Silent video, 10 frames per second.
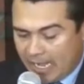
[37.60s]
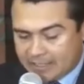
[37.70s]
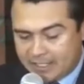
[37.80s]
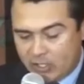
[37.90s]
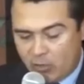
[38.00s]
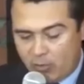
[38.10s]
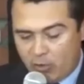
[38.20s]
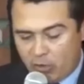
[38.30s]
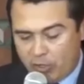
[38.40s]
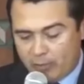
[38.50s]
Así
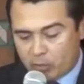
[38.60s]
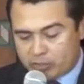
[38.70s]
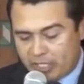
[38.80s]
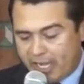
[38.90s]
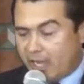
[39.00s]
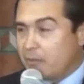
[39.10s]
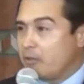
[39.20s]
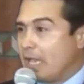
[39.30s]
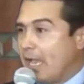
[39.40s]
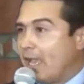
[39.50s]
como lo demostré en
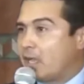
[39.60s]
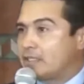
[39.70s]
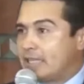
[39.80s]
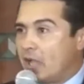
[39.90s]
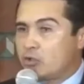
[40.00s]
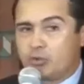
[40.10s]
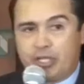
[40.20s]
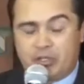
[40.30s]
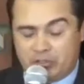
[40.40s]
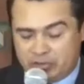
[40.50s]
mi viaje a Estados
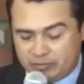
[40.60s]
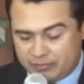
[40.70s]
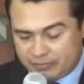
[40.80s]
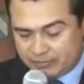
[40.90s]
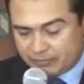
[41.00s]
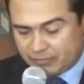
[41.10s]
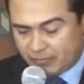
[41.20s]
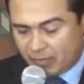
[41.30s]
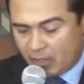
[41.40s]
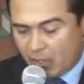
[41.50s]
Unidos,
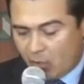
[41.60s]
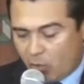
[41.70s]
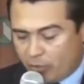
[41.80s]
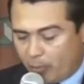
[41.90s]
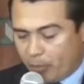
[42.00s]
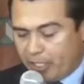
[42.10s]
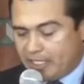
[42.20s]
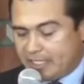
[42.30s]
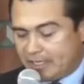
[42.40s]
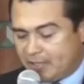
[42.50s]
cuando por
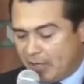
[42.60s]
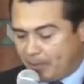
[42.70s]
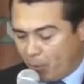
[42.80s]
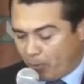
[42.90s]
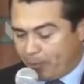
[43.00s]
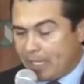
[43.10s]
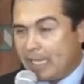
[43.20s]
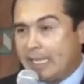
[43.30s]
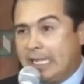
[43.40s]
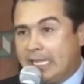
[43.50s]
iniciativa
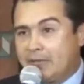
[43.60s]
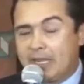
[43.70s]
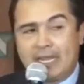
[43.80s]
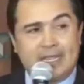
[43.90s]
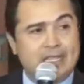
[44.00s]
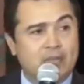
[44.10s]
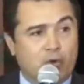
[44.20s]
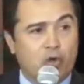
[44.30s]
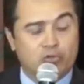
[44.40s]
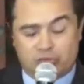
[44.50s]
propia, libre
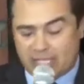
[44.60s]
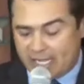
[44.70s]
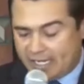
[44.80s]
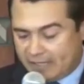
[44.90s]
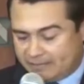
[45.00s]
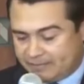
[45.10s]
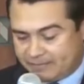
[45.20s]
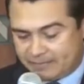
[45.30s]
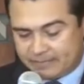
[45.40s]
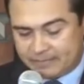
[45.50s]
y voluntaria,
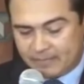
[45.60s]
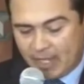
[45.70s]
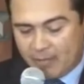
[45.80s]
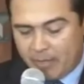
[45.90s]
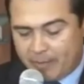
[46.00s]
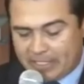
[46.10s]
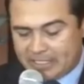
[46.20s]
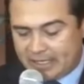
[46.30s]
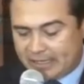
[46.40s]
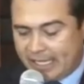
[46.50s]
me
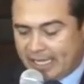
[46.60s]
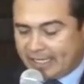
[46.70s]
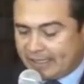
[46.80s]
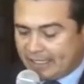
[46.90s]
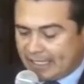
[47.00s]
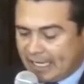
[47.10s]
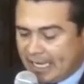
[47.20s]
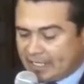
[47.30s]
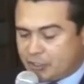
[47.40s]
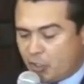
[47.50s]
presenté a rendir
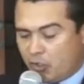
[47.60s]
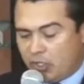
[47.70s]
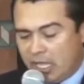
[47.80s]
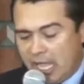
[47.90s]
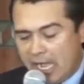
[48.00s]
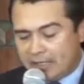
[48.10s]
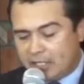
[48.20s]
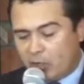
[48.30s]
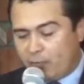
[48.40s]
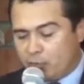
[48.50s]
declaración
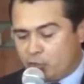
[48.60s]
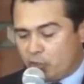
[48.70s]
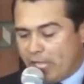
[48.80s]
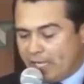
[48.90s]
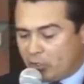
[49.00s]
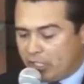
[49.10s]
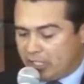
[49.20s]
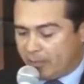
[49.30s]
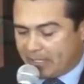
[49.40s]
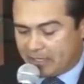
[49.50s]
ante los funcionarios
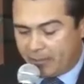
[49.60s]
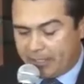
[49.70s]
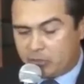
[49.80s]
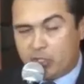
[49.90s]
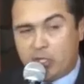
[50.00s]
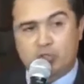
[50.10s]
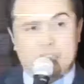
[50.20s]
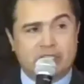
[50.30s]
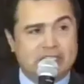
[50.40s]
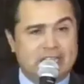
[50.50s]
del Departamento de
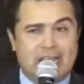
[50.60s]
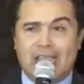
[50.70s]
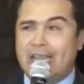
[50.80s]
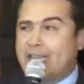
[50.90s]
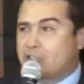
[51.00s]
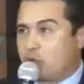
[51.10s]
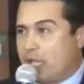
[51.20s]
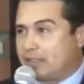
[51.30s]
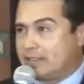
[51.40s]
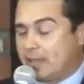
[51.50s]
Justicia en la
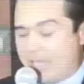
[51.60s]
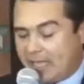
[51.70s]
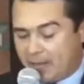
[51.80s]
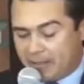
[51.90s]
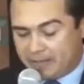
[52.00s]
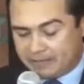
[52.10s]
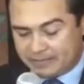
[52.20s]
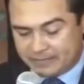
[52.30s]
ciudad de Miami.